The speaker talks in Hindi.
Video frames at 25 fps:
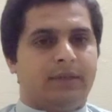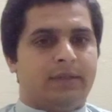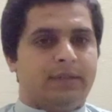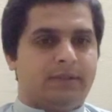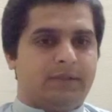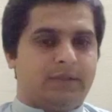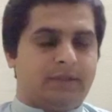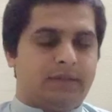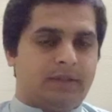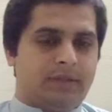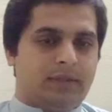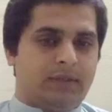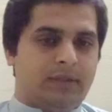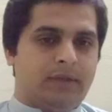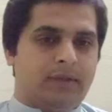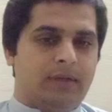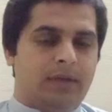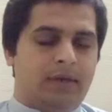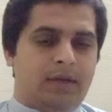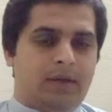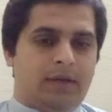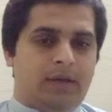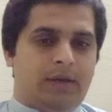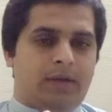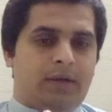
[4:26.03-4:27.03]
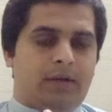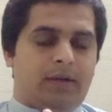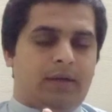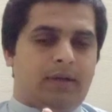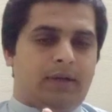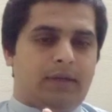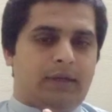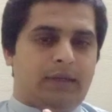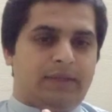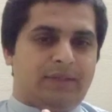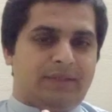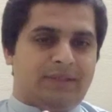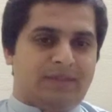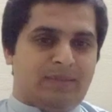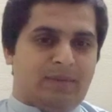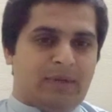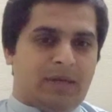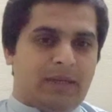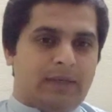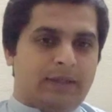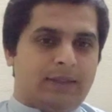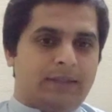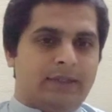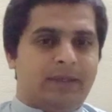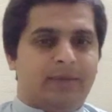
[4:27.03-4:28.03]
एज़ का
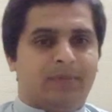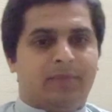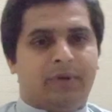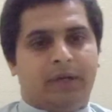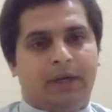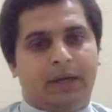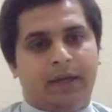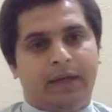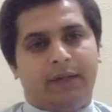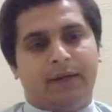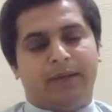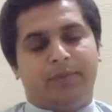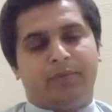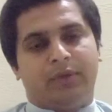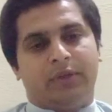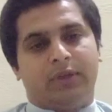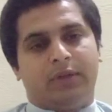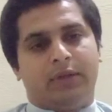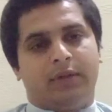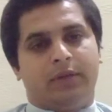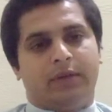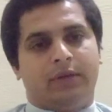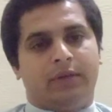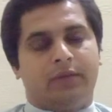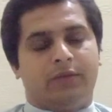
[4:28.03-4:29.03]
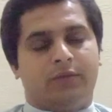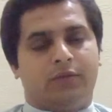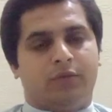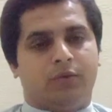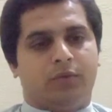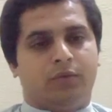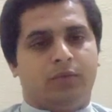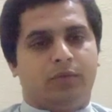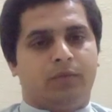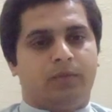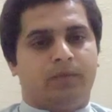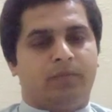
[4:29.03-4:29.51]
इस्तेमाल किए बगैर हम करेंगे सो